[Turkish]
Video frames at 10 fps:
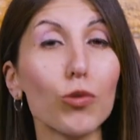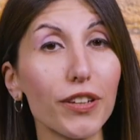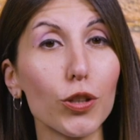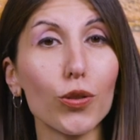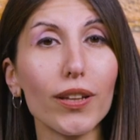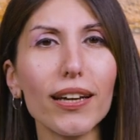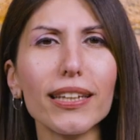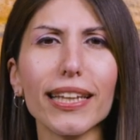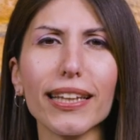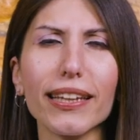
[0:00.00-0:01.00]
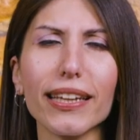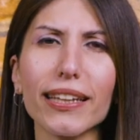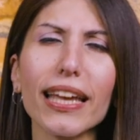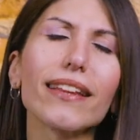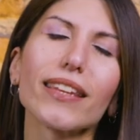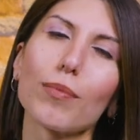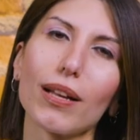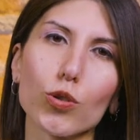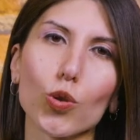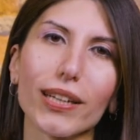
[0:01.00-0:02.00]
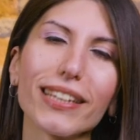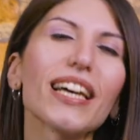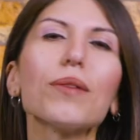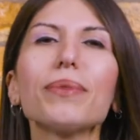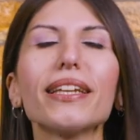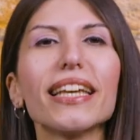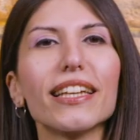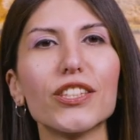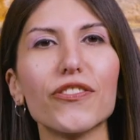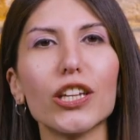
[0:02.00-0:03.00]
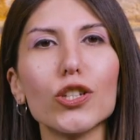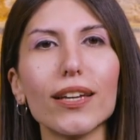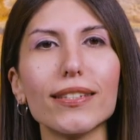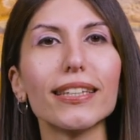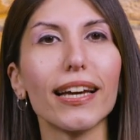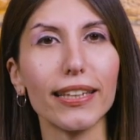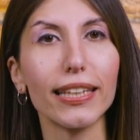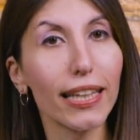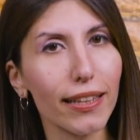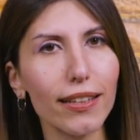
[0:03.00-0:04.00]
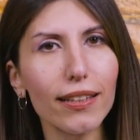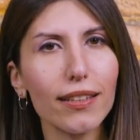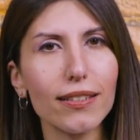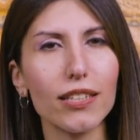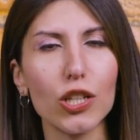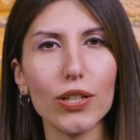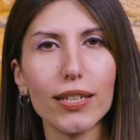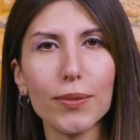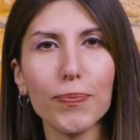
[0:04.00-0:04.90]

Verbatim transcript: Bu videoda gelinlerin en temel sorularından birine yanıt vereceğiz. Yani gelinlik nasıl seçilir?